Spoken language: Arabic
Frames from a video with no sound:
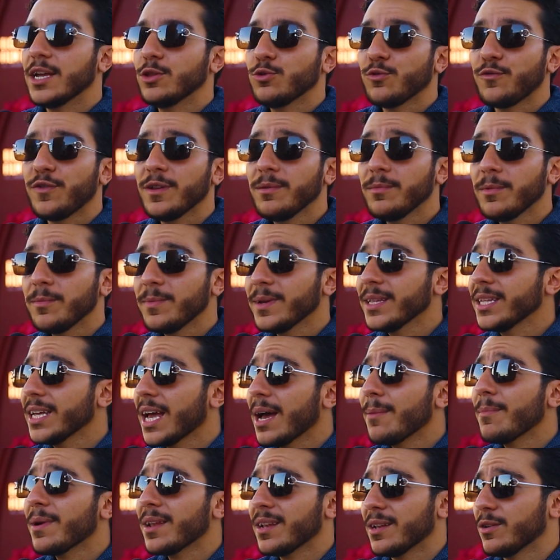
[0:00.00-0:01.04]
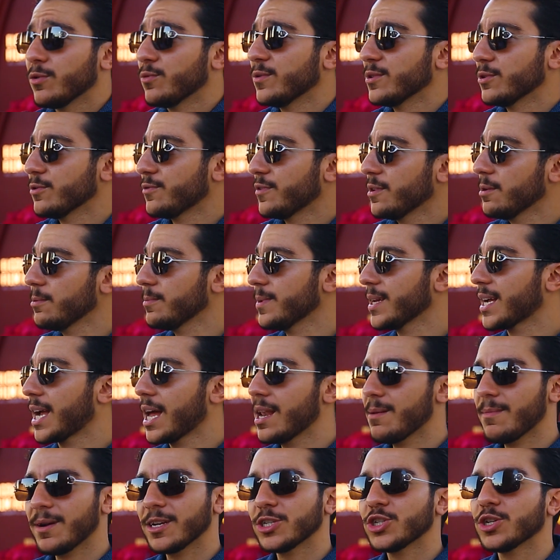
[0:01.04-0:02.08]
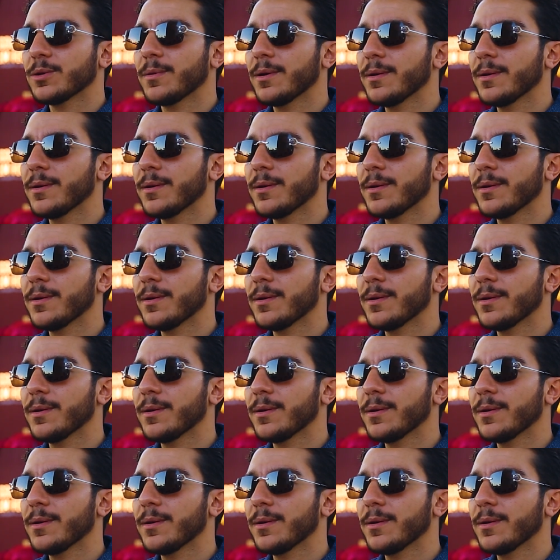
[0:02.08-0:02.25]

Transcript: انه فيلم بيدي امل وانه فيلم بيتكلم على الشباب